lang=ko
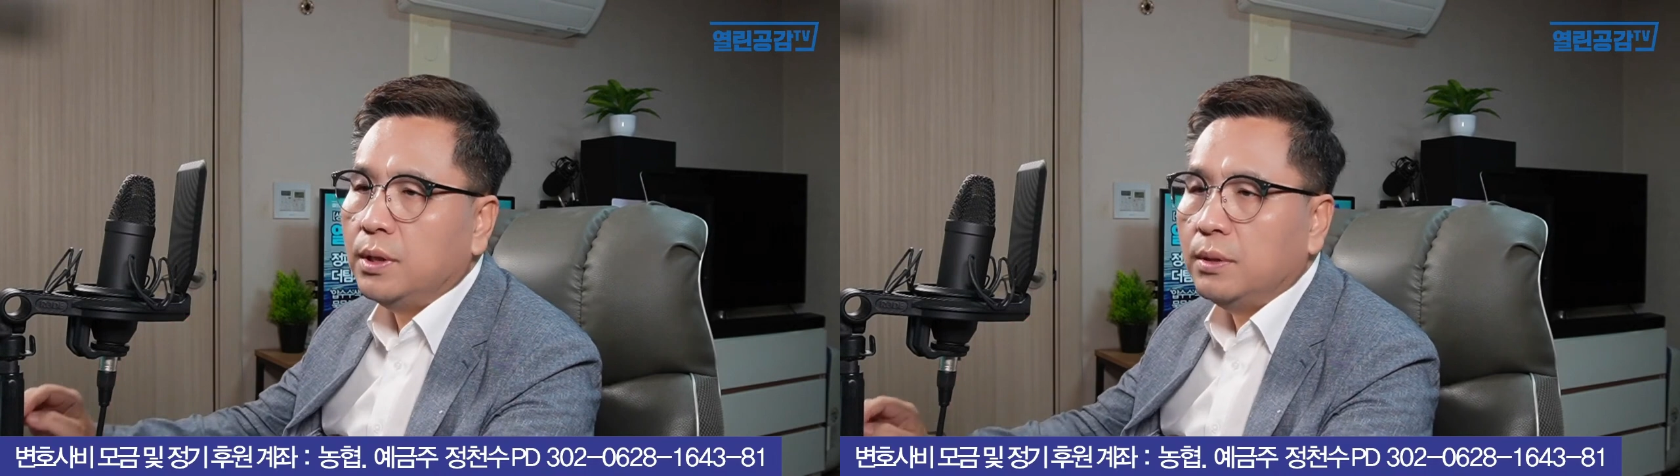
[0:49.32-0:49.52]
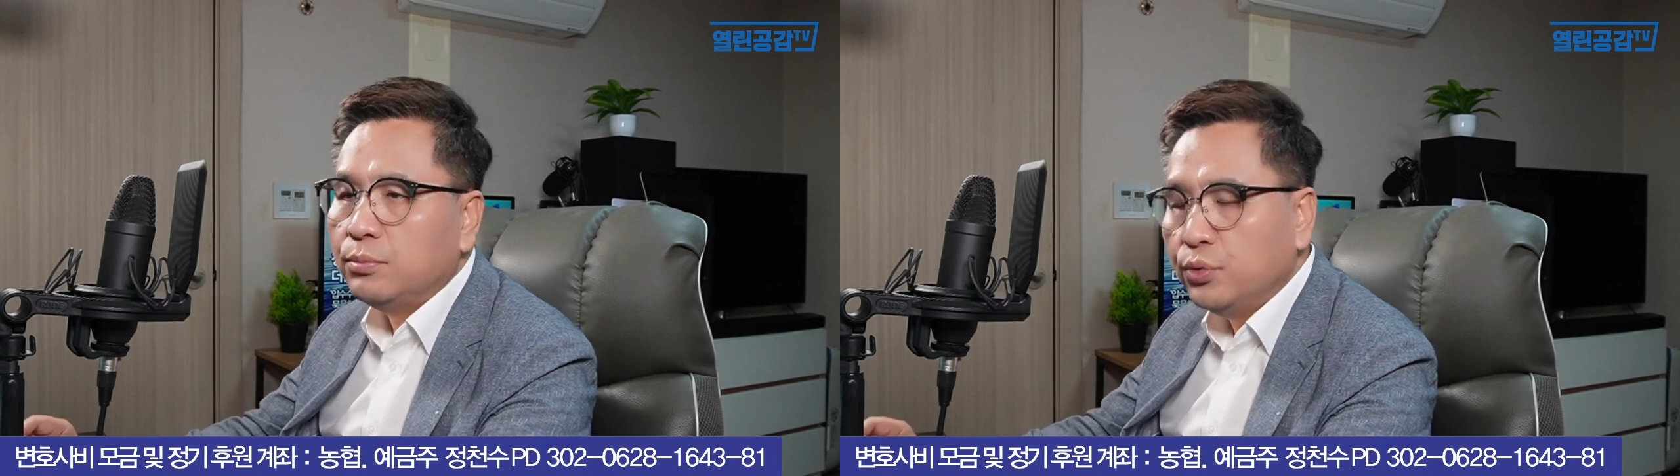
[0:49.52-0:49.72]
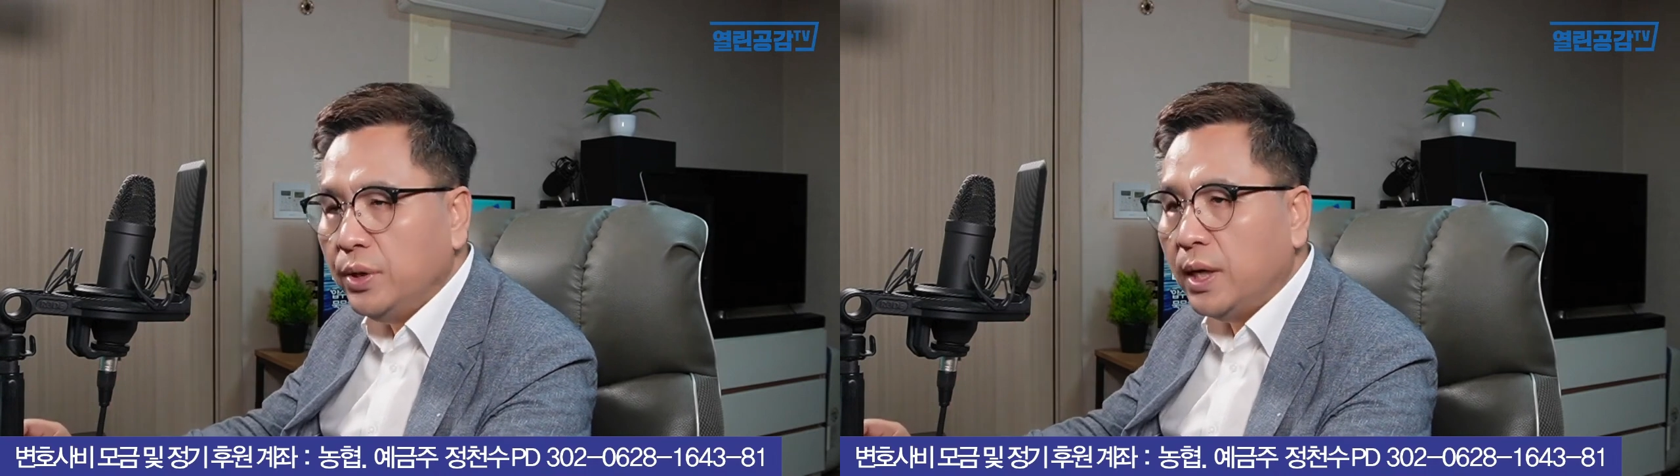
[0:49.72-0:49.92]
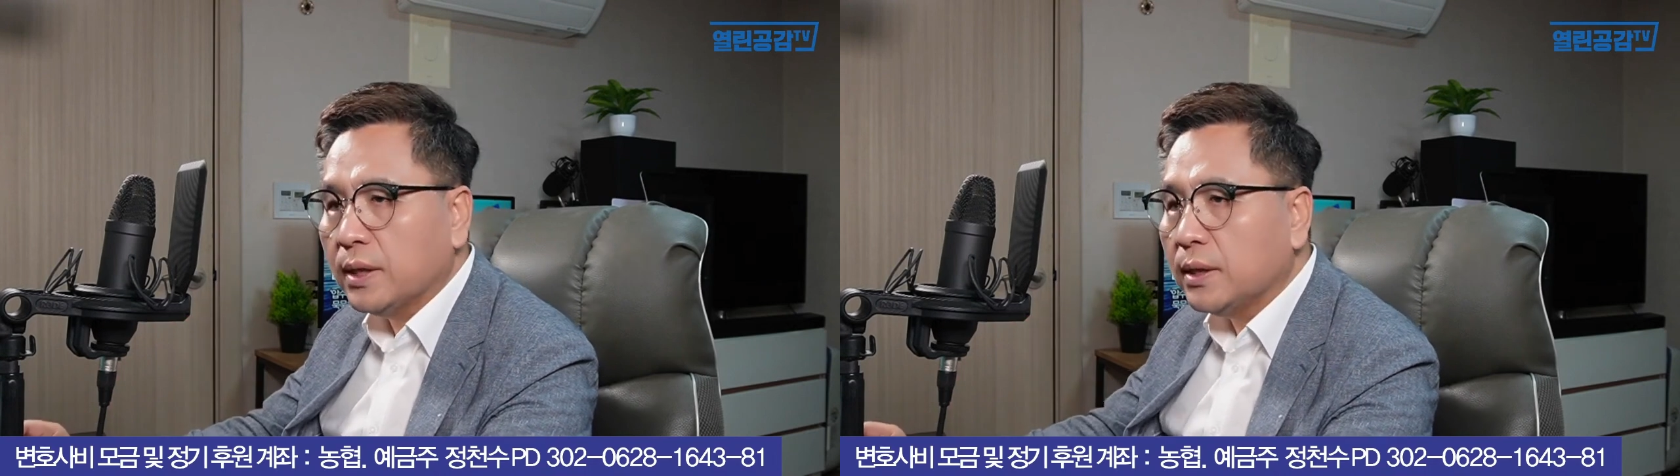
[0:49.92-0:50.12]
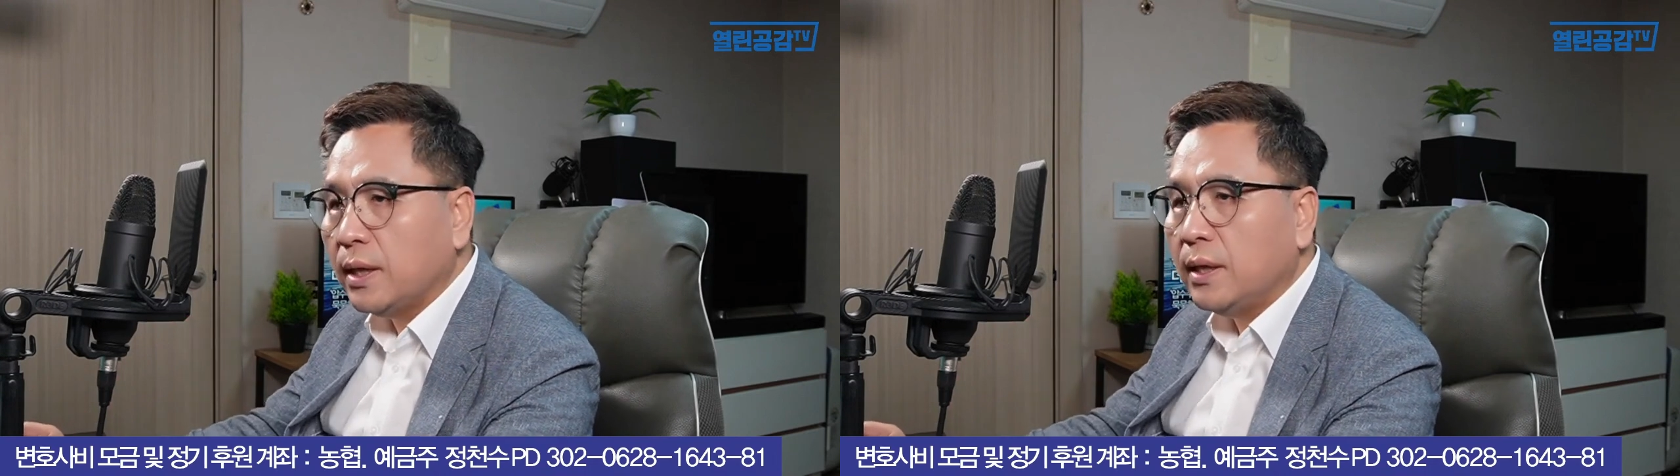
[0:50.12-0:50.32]

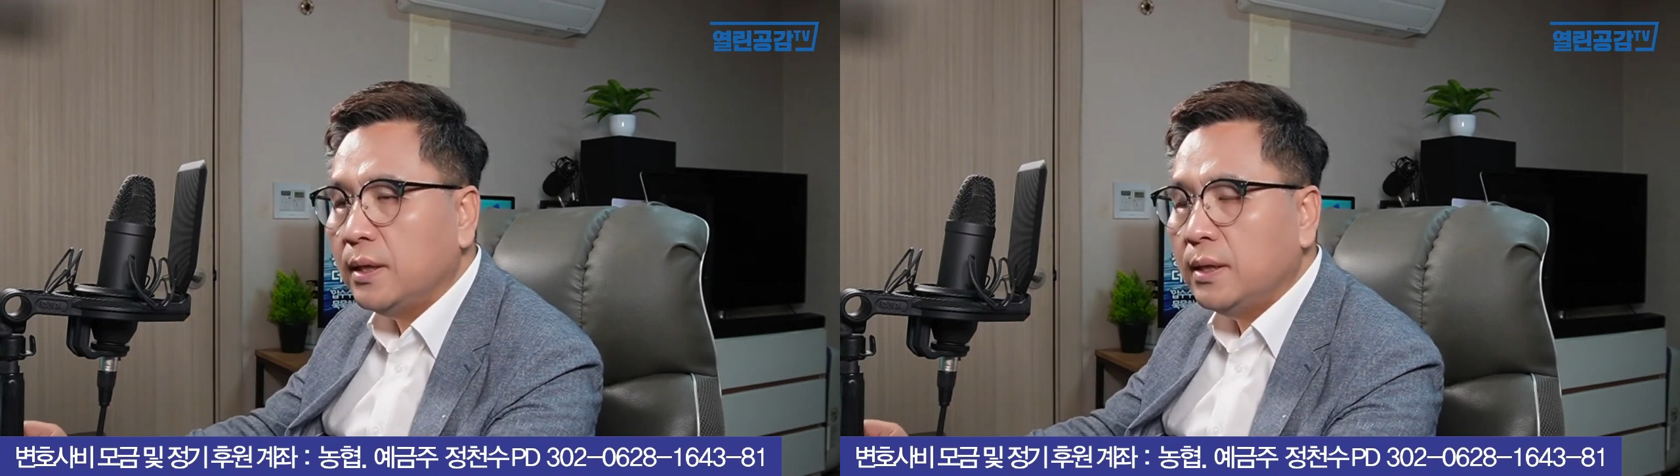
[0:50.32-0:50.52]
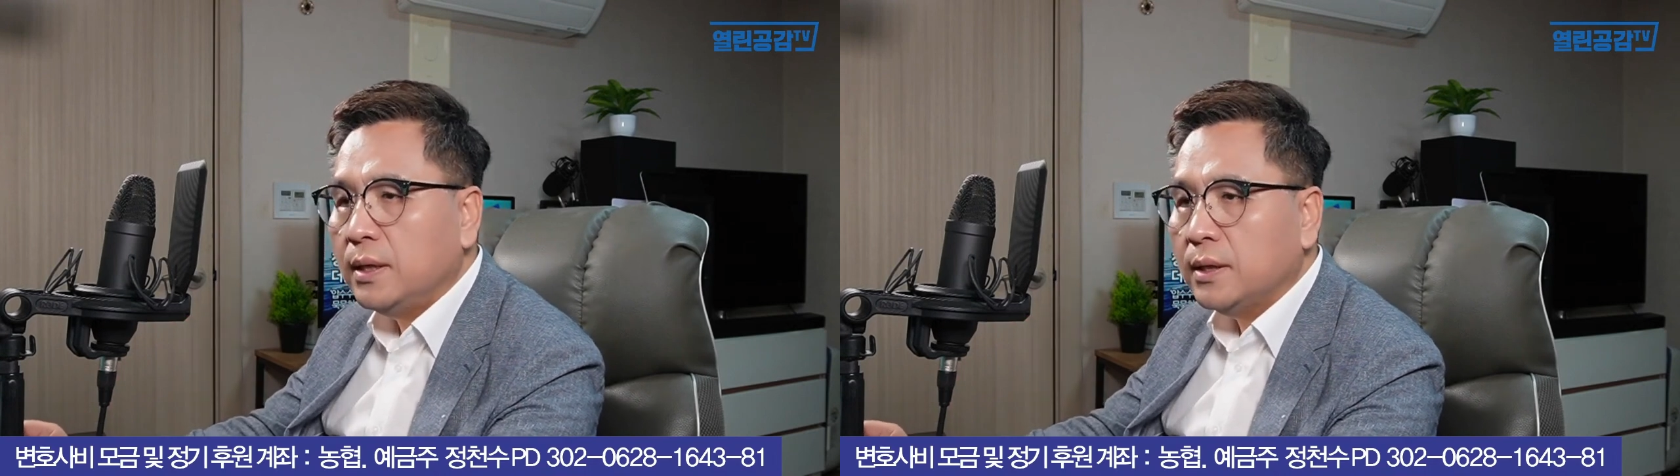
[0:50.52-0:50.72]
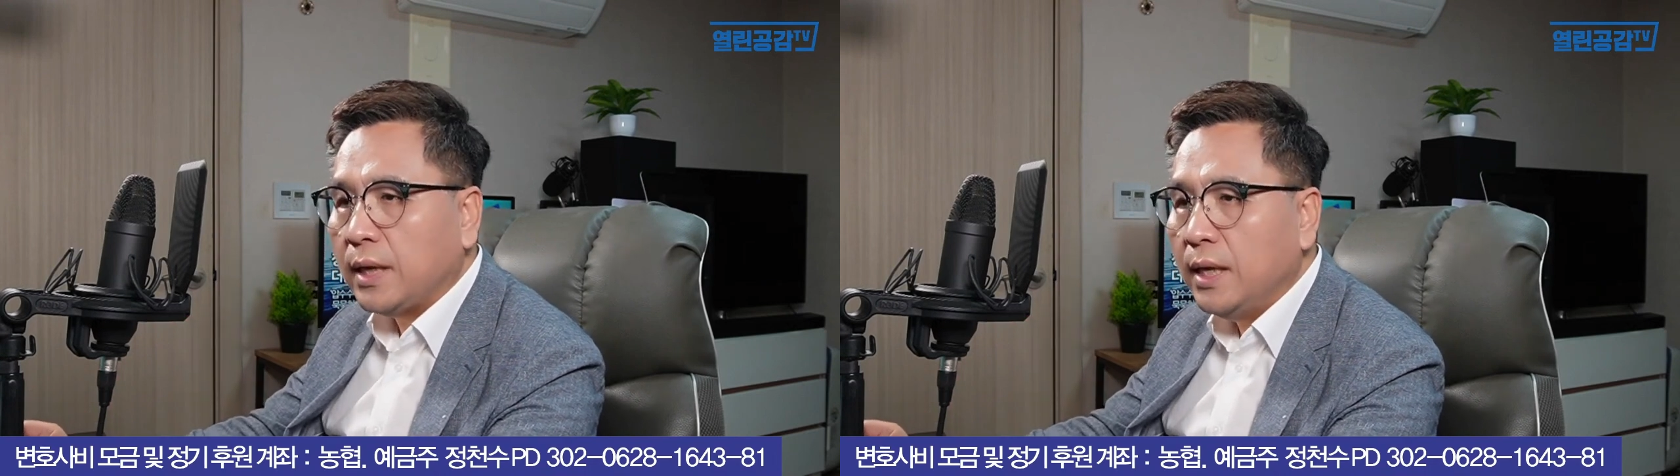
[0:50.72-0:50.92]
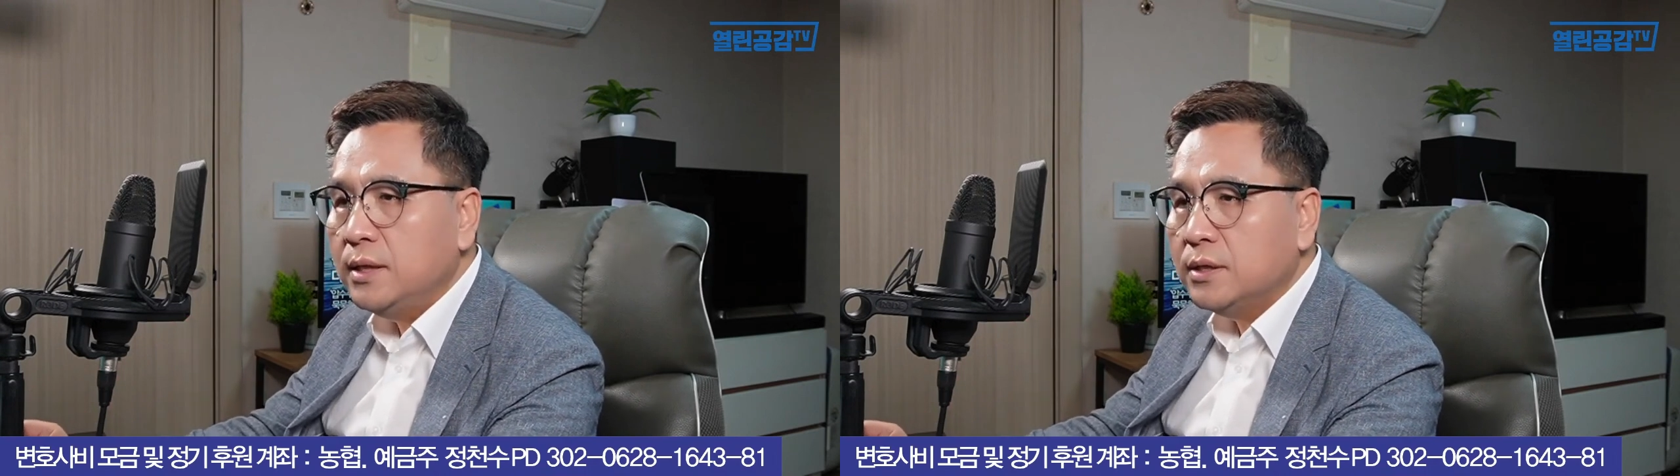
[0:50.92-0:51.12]
무리하게 개인